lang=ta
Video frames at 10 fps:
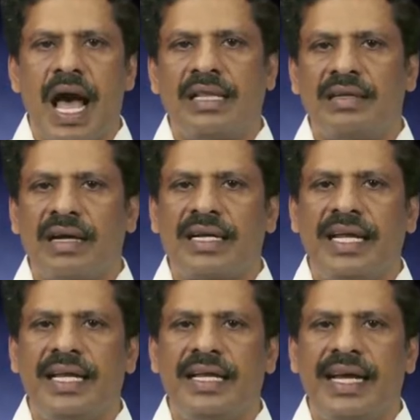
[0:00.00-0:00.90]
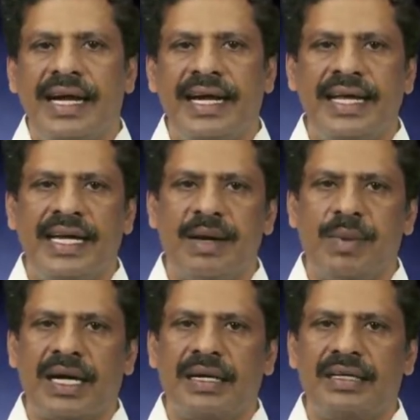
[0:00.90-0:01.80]
அந்நாட்களில் ஏழு எளிய
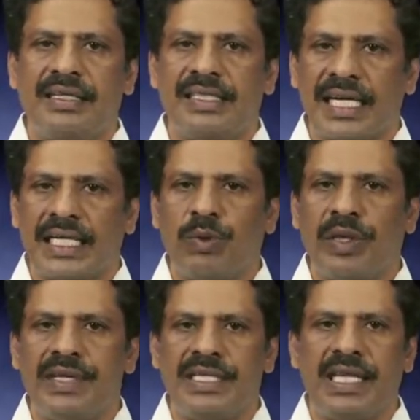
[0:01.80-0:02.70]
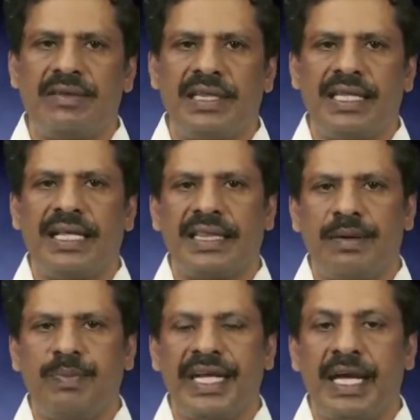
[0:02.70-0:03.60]
மக்களுக்கு சட்ட உதவி செய்து வந்த
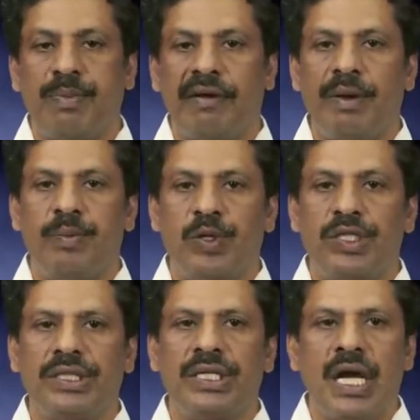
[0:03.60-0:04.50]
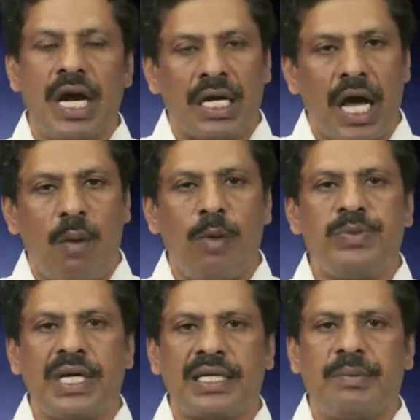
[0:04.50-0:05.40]
தன் பெரியப்பாவை போன்று நாமும்
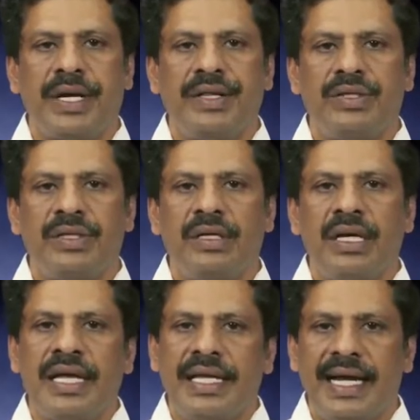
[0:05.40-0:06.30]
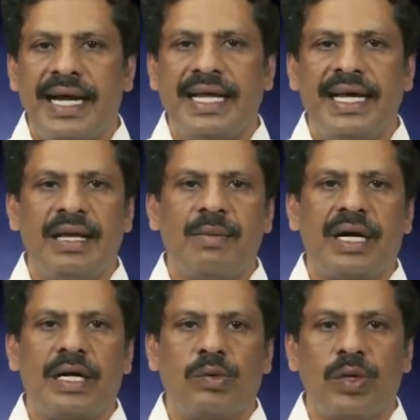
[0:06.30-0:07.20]
சட்டம் படித்து ஏழு எளிய
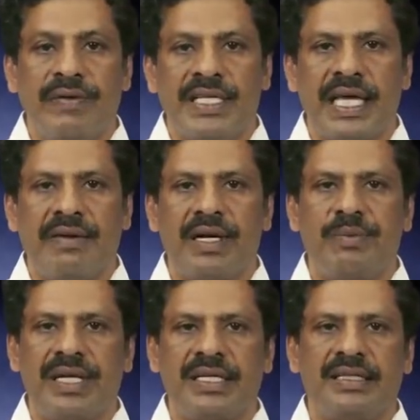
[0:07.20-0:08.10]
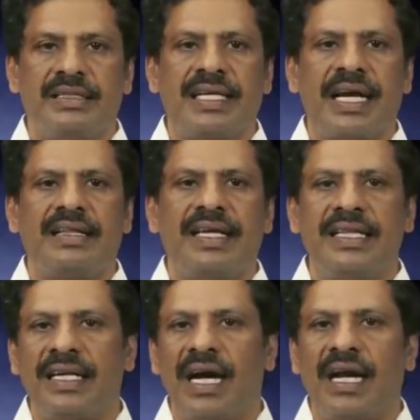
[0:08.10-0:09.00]
மக்களுக்கு உதவி செய்ய வேண்டும் என்று தனது
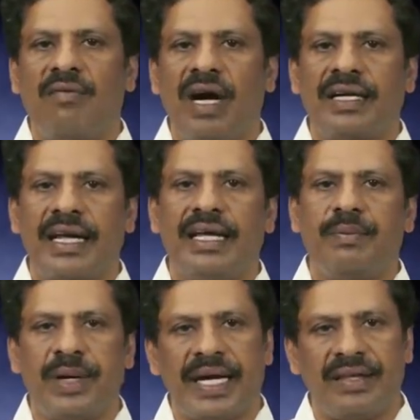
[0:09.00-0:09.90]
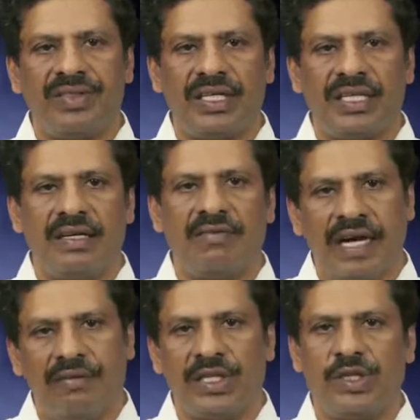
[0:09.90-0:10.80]
எதிர்கால வாழ்க்கை பயணத்திற்கு
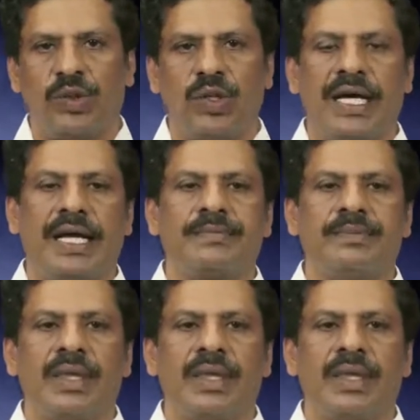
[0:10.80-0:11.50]
வழிவகுத்து கொண்டார்